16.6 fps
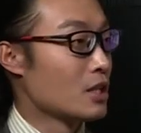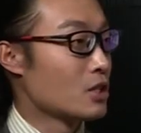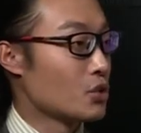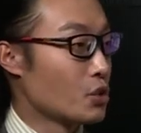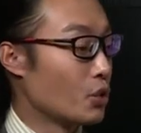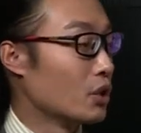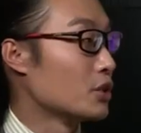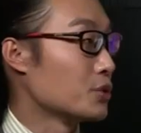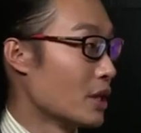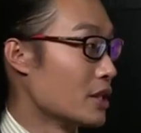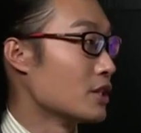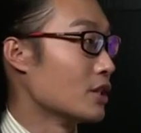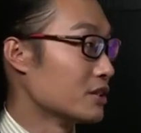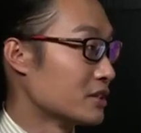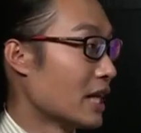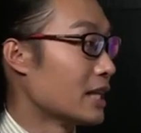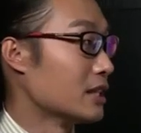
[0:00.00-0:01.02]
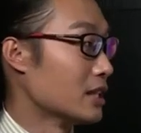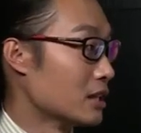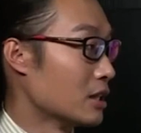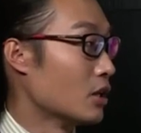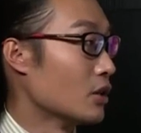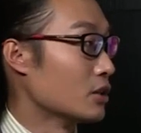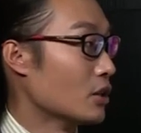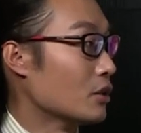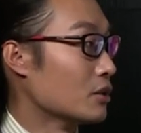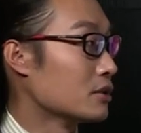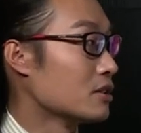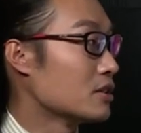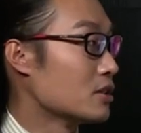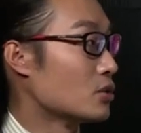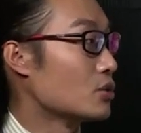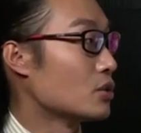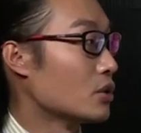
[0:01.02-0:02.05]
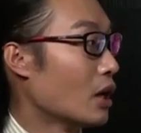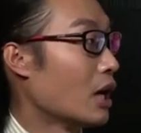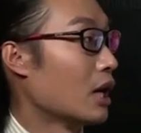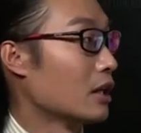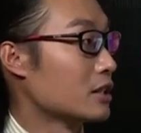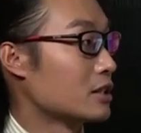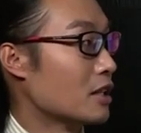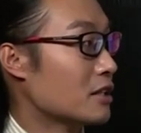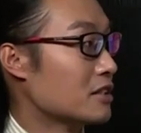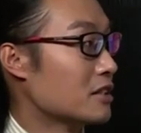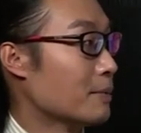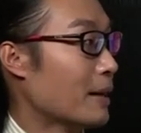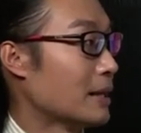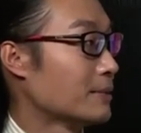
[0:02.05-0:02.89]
中国的选手再能够有继续有好的成绩吧？